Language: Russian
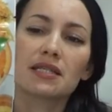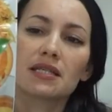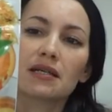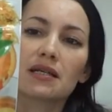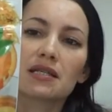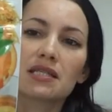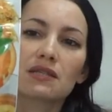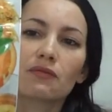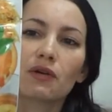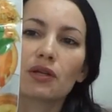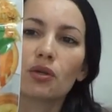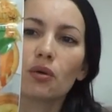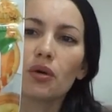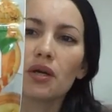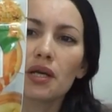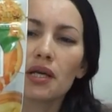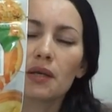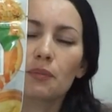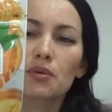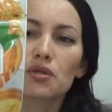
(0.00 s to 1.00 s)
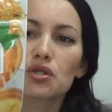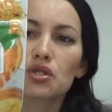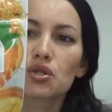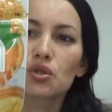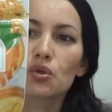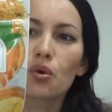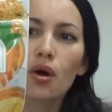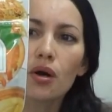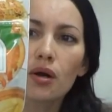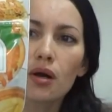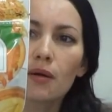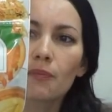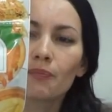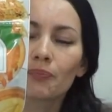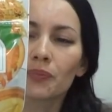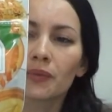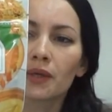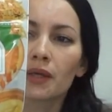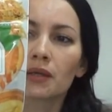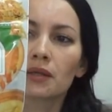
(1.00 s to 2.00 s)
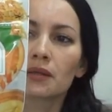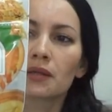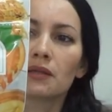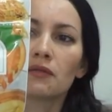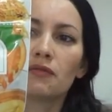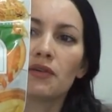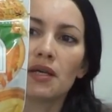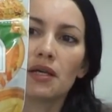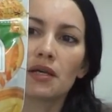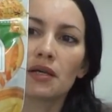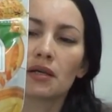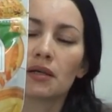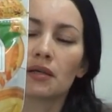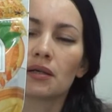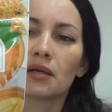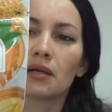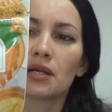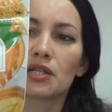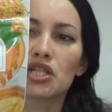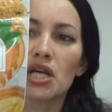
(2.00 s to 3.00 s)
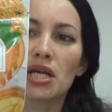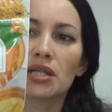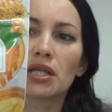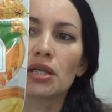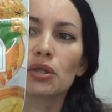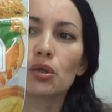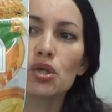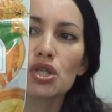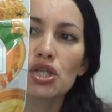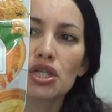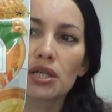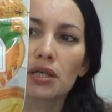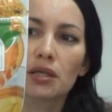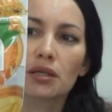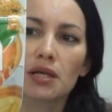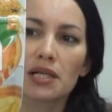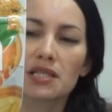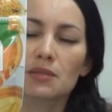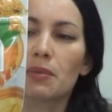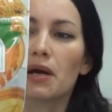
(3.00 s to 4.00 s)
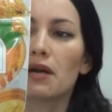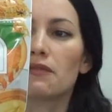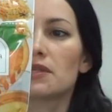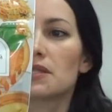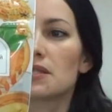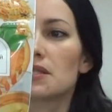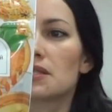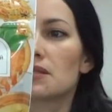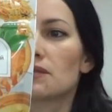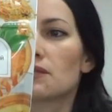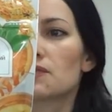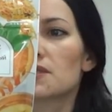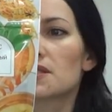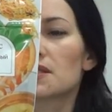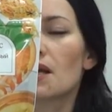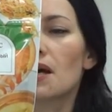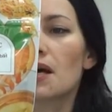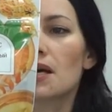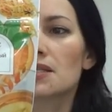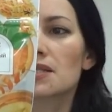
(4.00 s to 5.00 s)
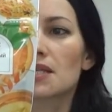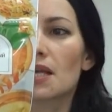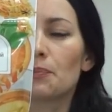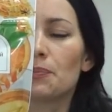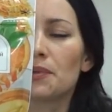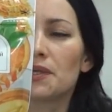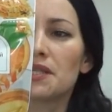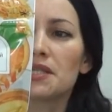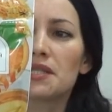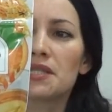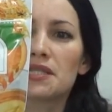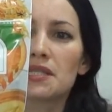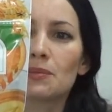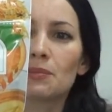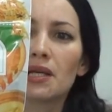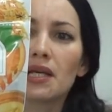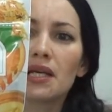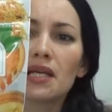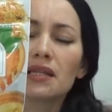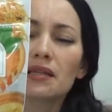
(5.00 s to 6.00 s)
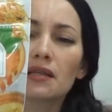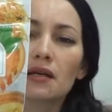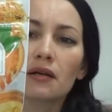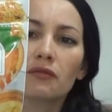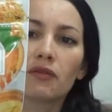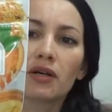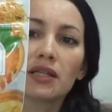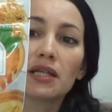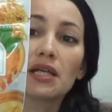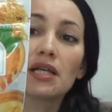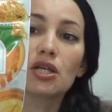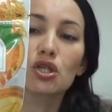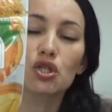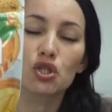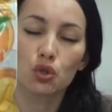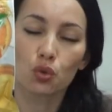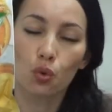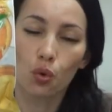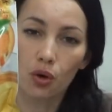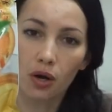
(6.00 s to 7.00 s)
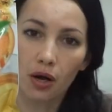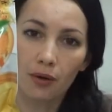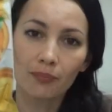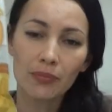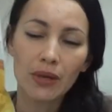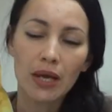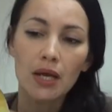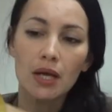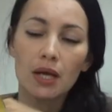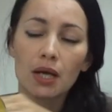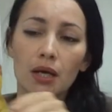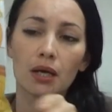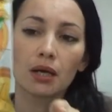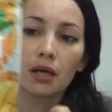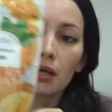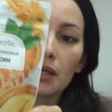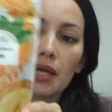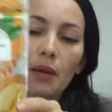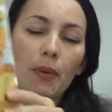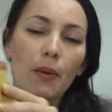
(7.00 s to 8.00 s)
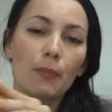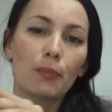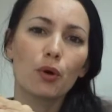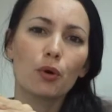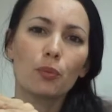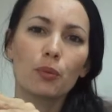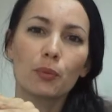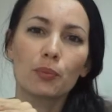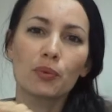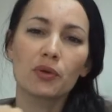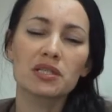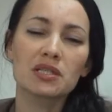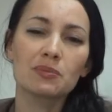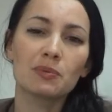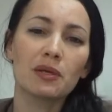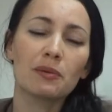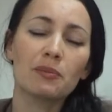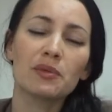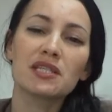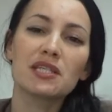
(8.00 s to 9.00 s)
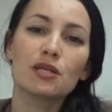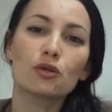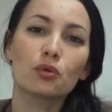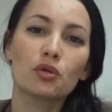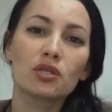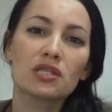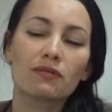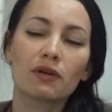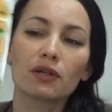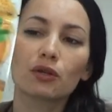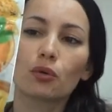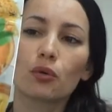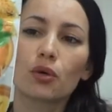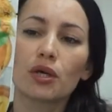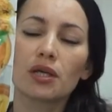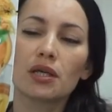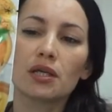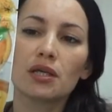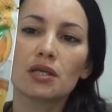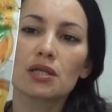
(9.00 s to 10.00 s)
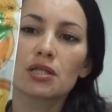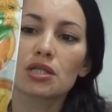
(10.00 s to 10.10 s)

э, с водой, либо с соком, 2 э, э, чайные ложки разбавить в 100-150 мл воды или сока. Я попробую, поэкспериментирую с водой и